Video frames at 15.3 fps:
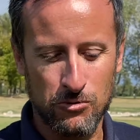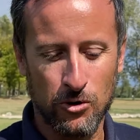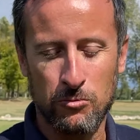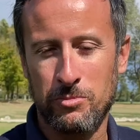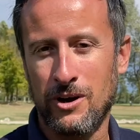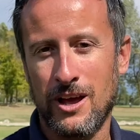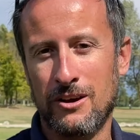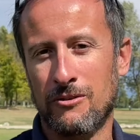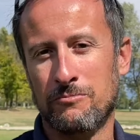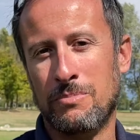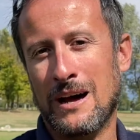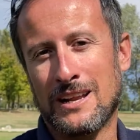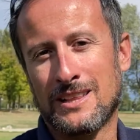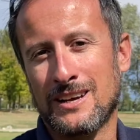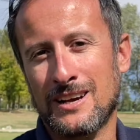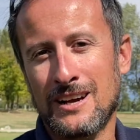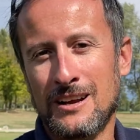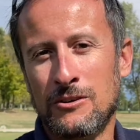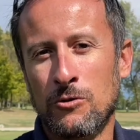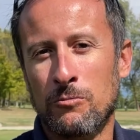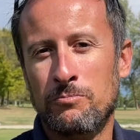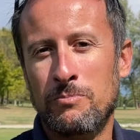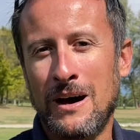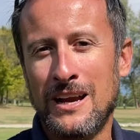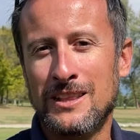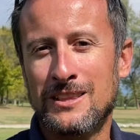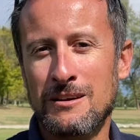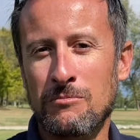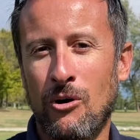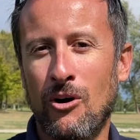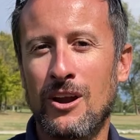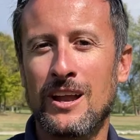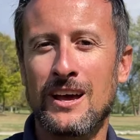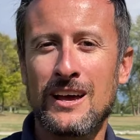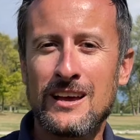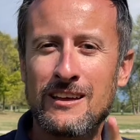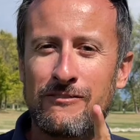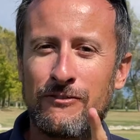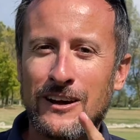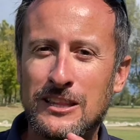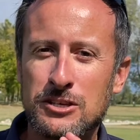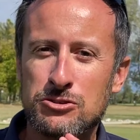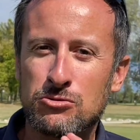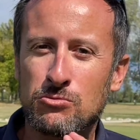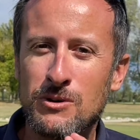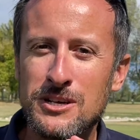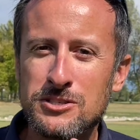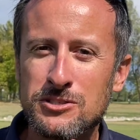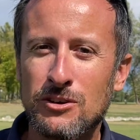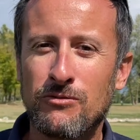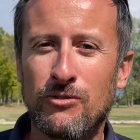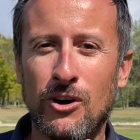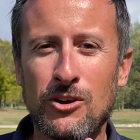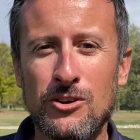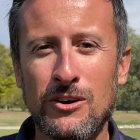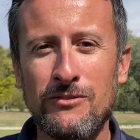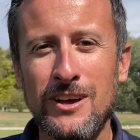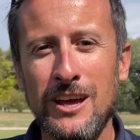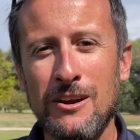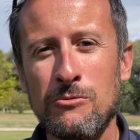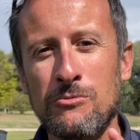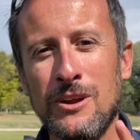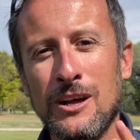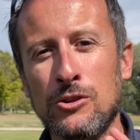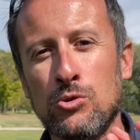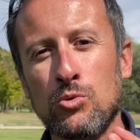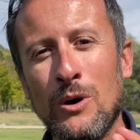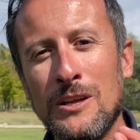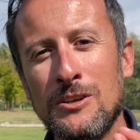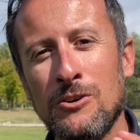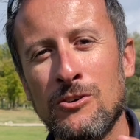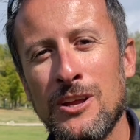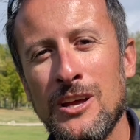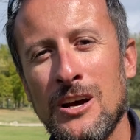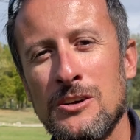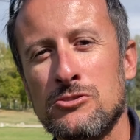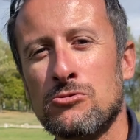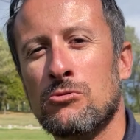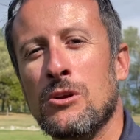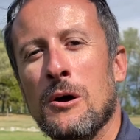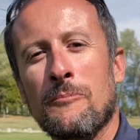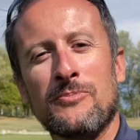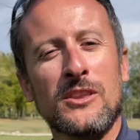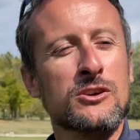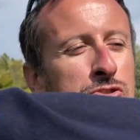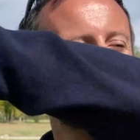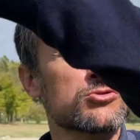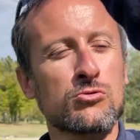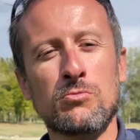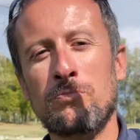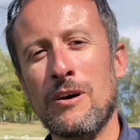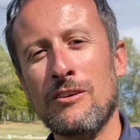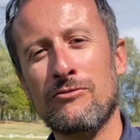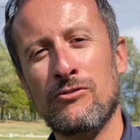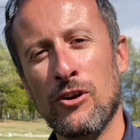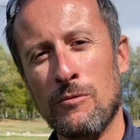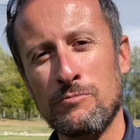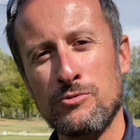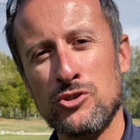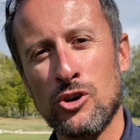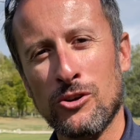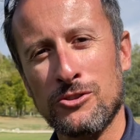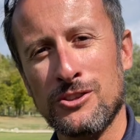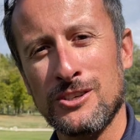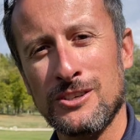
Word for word: colpo che non parte, su, non parte molle. Infatti su questo voglio avere una tua teoria sul super flop shot.